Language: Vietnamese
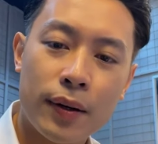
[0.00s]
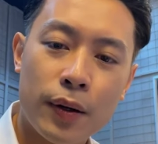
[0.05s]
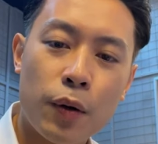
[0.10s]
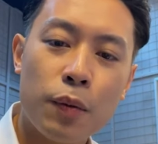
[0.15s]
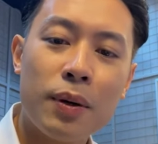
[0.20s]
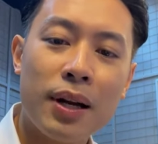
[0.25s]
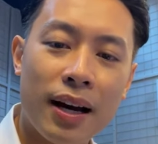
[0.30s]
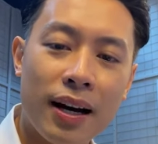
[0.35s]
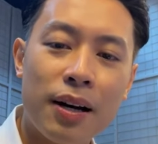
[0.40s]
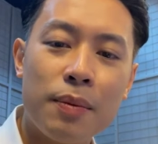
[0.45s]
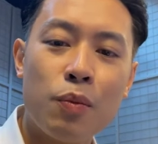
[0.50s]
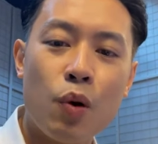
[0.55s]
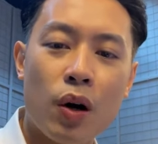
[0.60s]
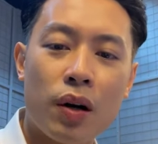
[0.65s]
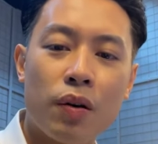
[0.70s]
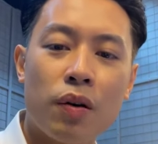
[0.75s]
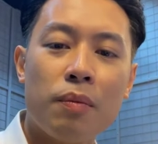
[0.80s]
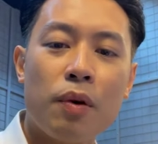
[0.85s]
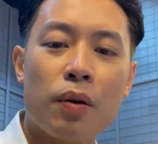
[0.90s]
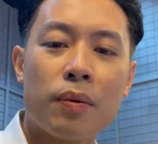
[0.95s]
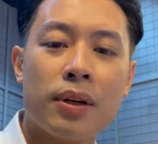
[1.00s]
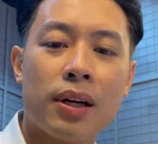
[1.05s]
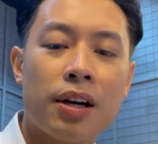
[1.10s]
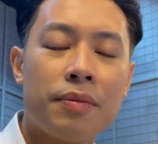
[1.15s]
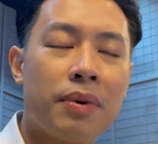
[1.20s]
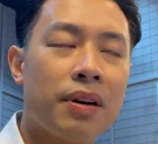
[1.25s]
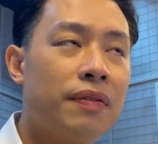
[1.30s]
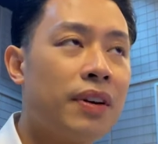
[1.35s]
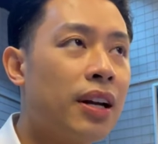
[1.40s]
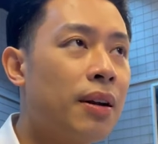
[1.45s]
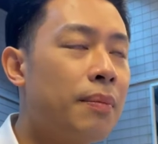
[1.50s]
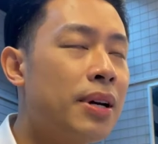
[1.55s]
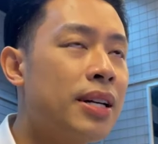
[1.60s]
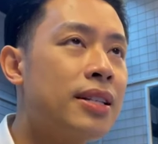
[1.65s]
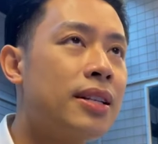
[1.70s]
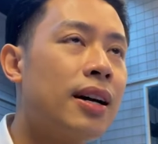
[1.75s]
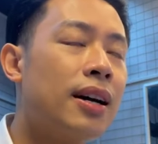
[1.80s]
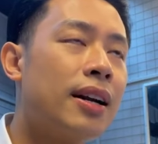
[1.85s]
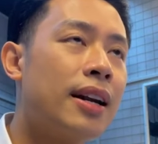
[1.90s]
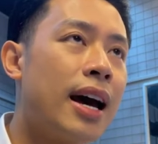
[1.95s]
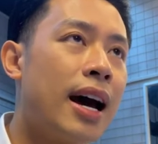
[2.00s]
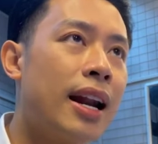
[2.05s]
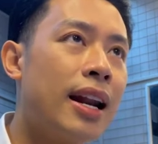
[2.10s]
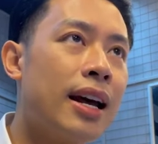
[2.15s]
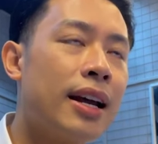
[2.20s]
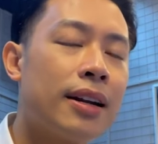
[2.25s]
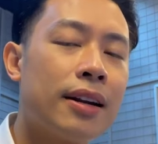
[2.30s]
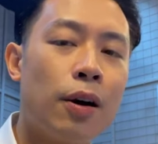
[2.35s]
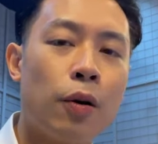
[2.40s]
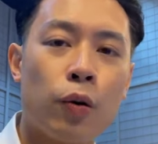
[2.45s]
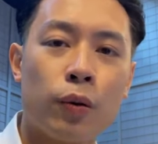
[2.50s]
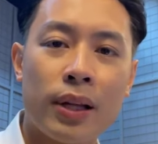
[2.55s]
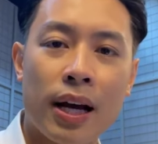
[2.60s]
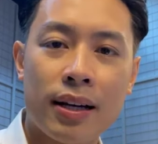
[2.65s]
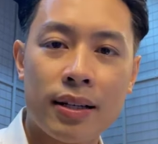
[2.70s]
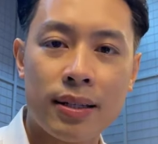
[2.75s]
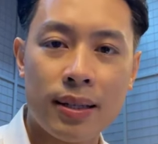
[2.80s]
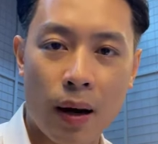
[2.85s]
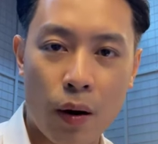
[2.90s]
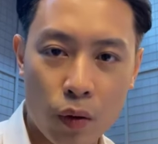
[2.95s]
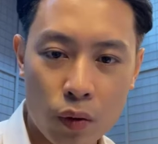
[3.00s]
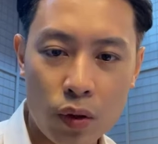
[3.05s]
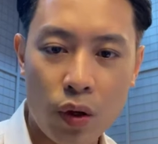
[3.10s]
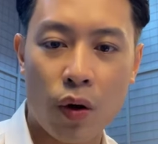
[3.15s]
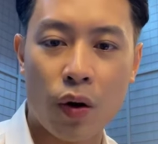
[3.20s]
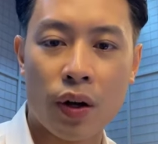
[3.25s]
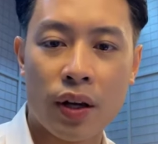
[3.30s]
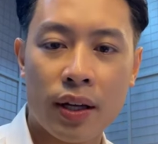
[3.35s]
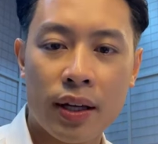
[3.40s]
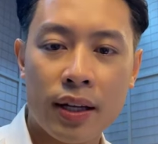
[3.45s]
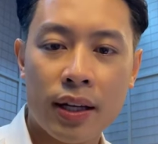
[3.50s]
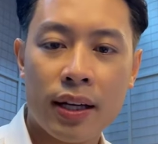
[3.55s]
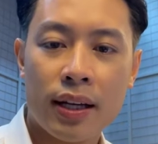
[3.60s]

cũng là hơi muộn đúng không mọi người bởi vì là bây giờ đã là đầu tháng 6 rồi